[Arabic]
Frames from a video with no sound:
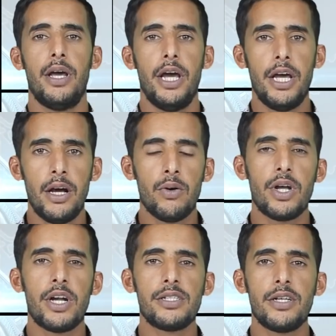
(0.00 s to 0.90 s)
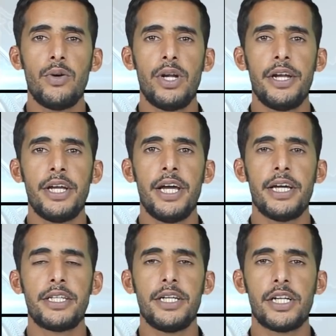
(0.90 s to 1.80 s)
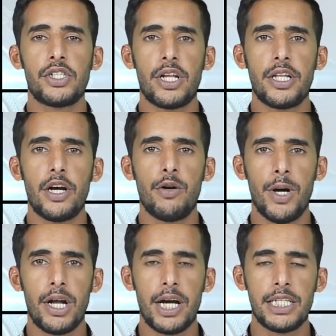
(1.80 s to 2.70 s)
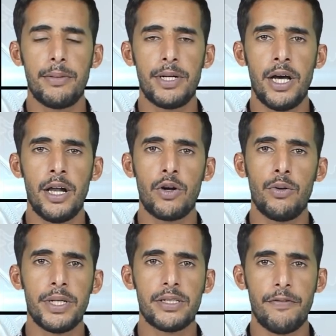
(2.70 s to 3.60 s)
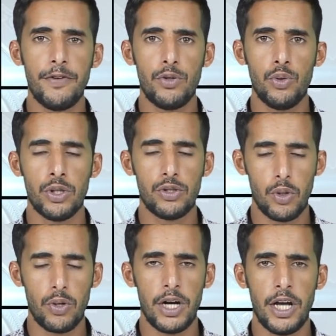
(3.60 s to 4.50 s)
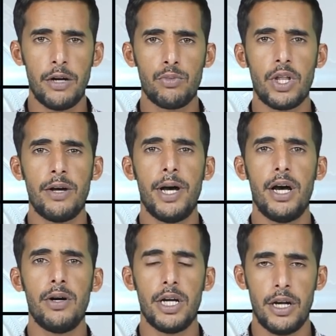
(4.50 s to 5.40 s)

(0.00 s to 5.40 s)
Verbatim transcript: إلى هنا نصل إلى نهاية نشرة الأخبار قدمناها لكم من صافي جود شكرا على المتابعة وإلى